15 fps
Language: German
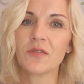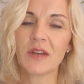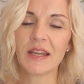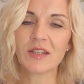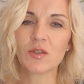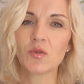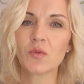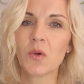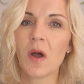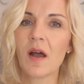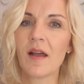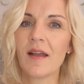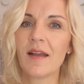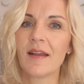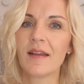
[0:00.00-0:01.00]
Vielleicht
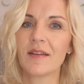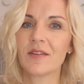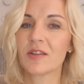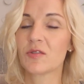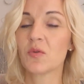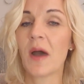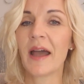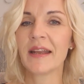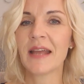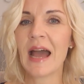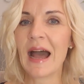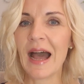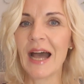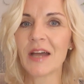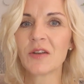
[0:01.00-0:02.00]
nur ist nur
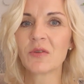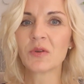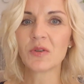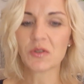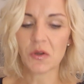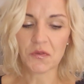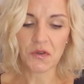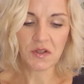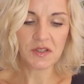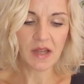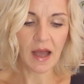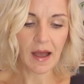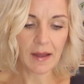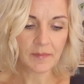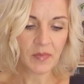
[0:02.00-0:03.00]
eine Ahnung davon
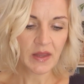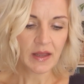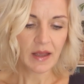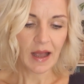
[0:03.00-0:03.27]
da.